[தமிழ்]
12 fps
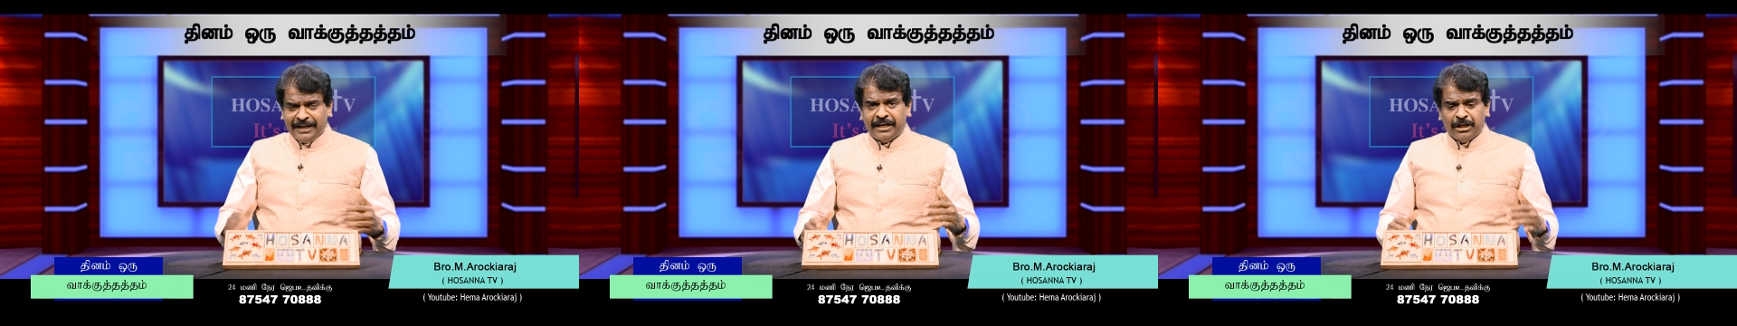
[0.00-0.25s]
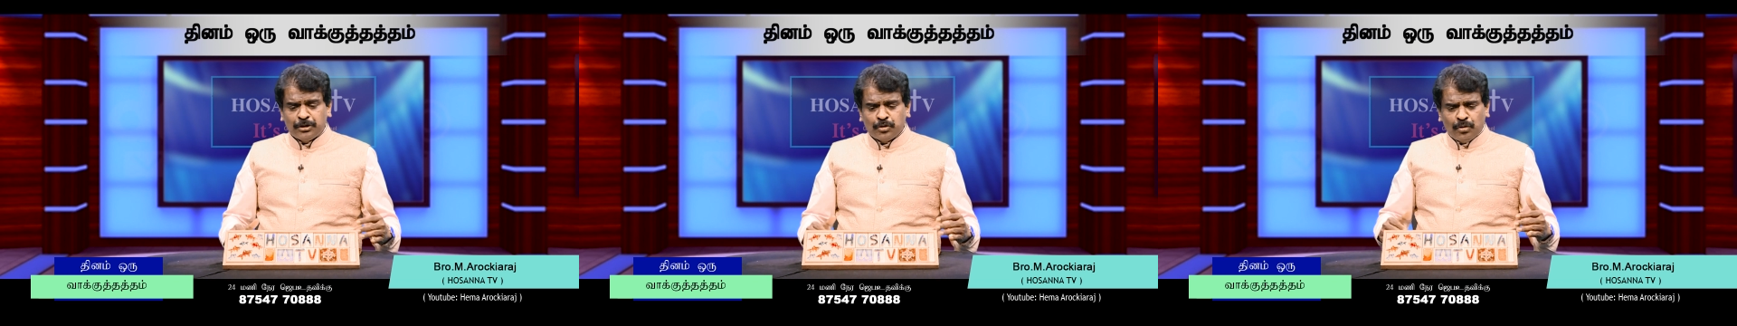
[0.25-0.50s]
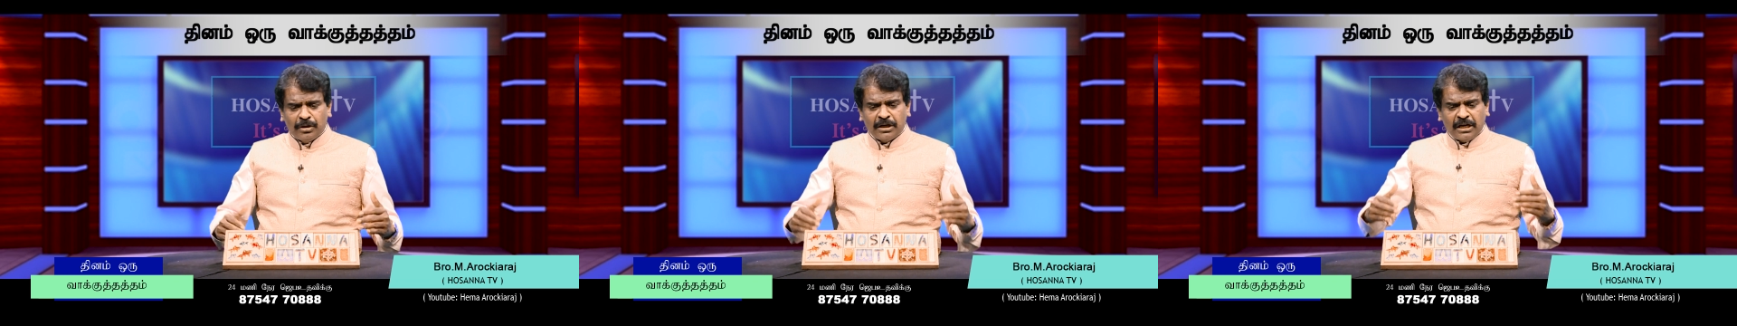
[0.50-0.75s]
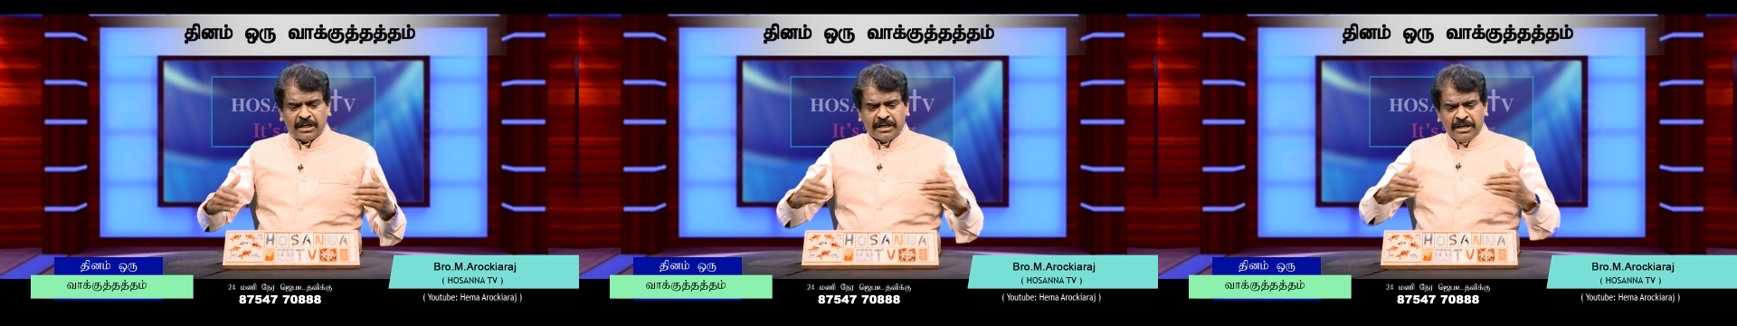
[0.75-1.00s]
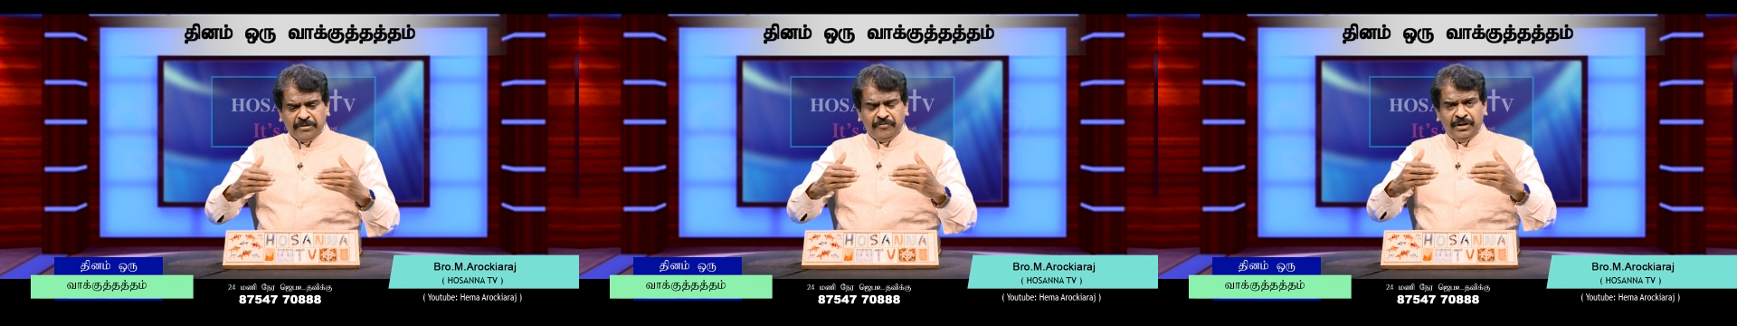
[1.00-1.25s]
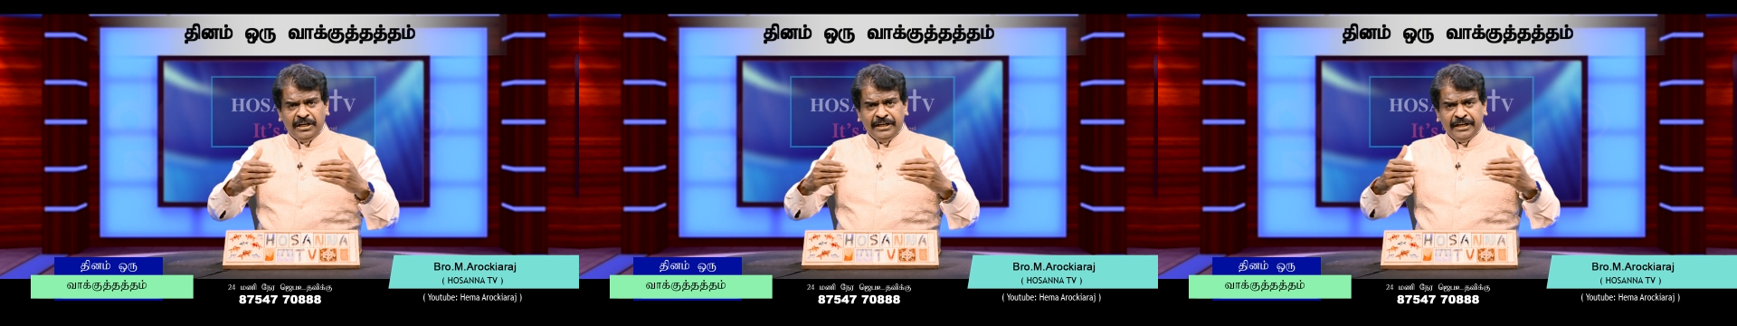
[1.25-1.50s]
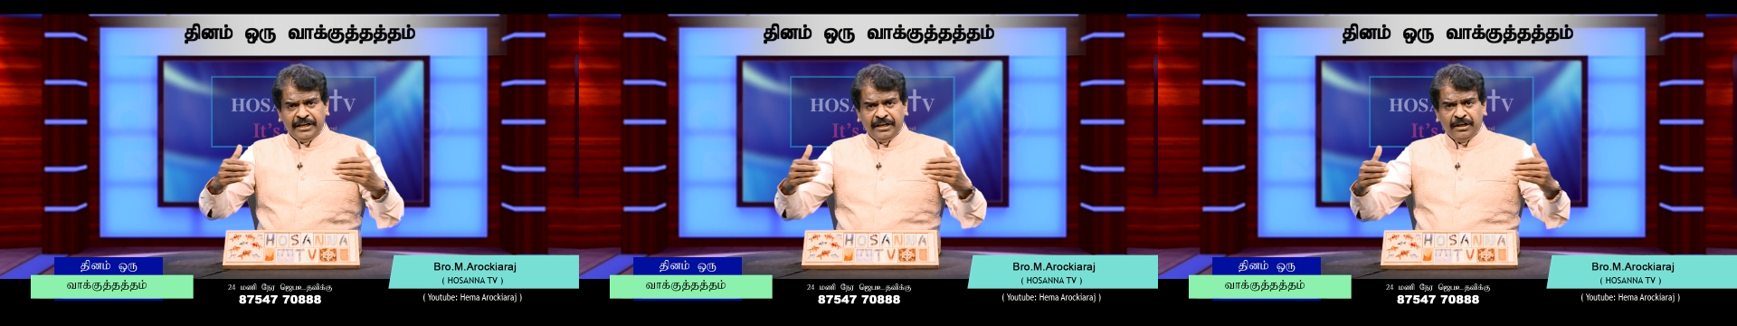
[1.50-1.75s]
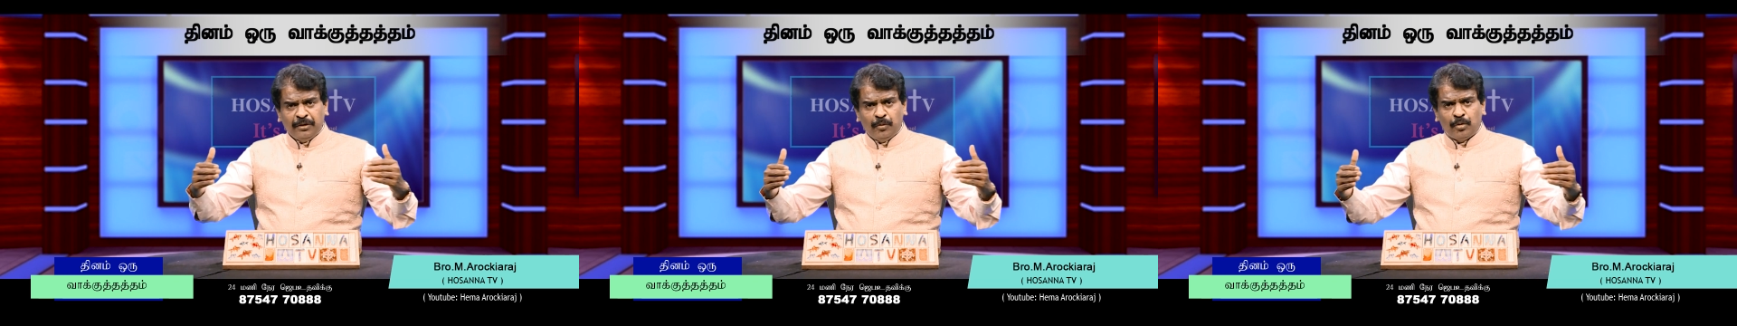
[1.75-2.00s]
இங்கே சொல்கிறார் வெளியே
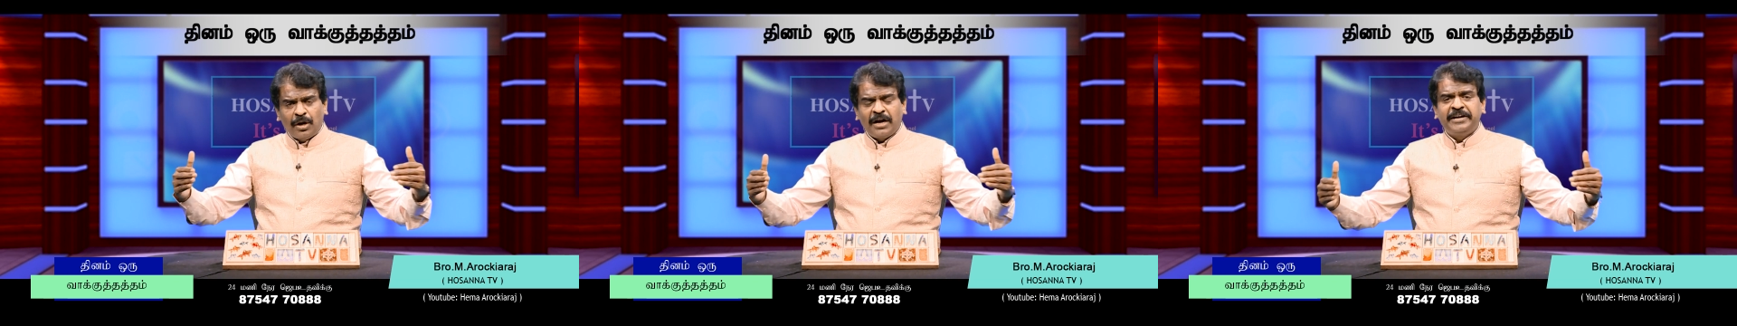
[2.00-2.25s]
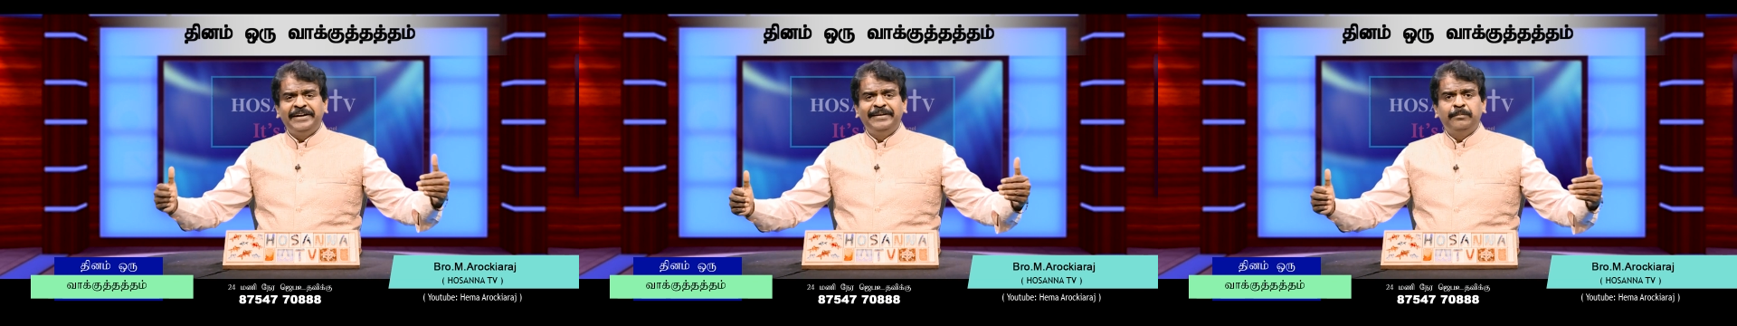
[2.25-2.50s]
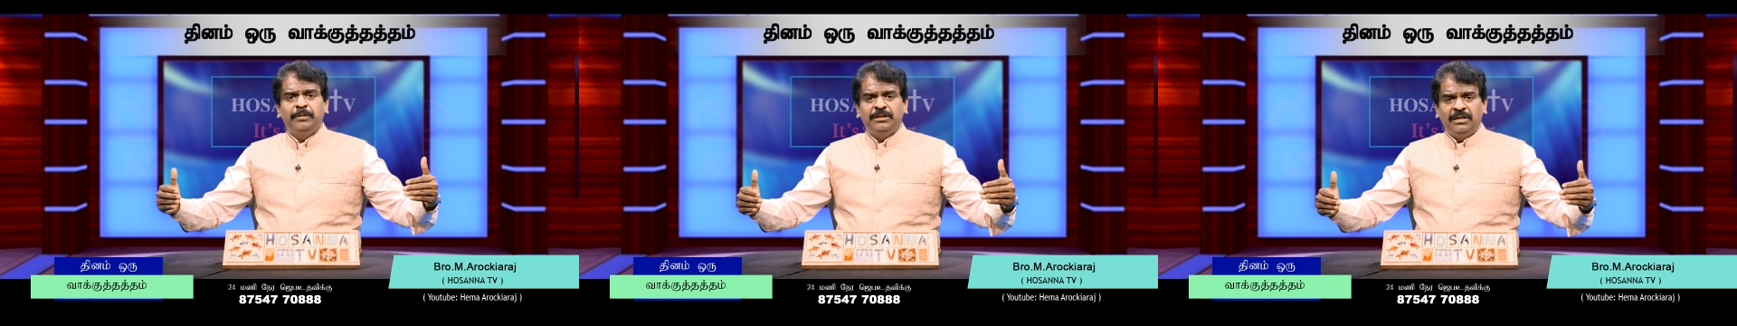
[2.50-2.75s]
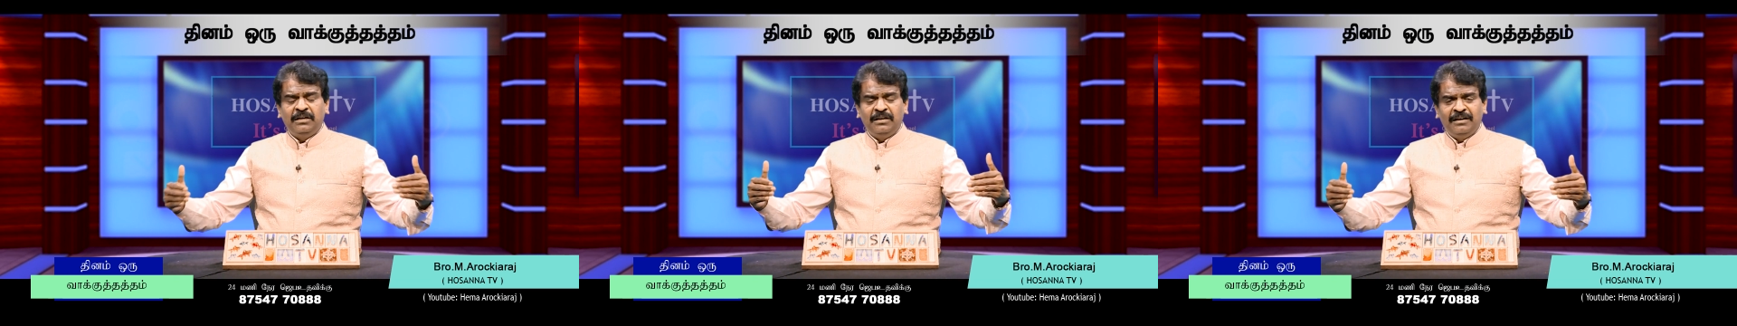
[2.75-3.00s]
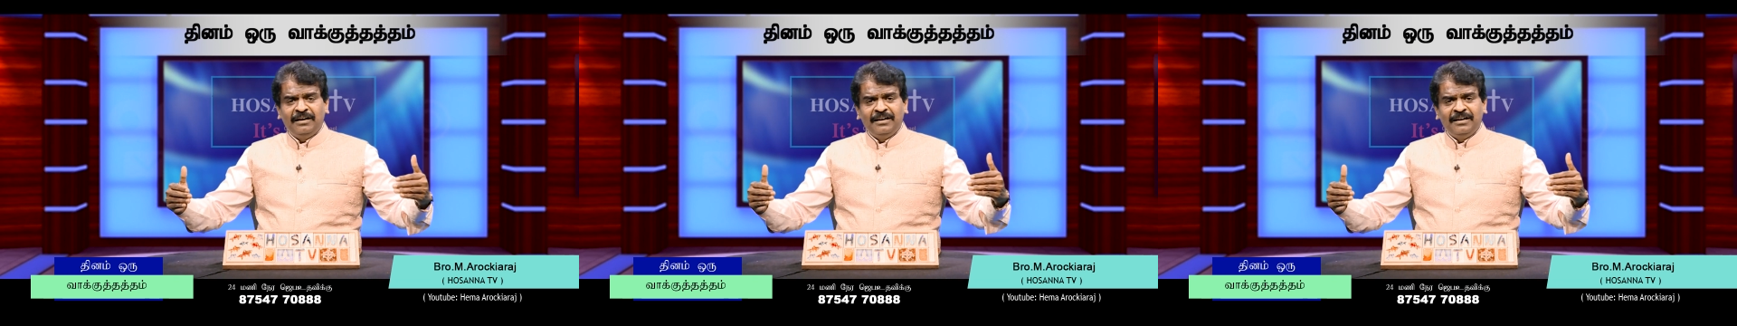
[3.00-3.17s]
ஒரு அக்கினி மதில்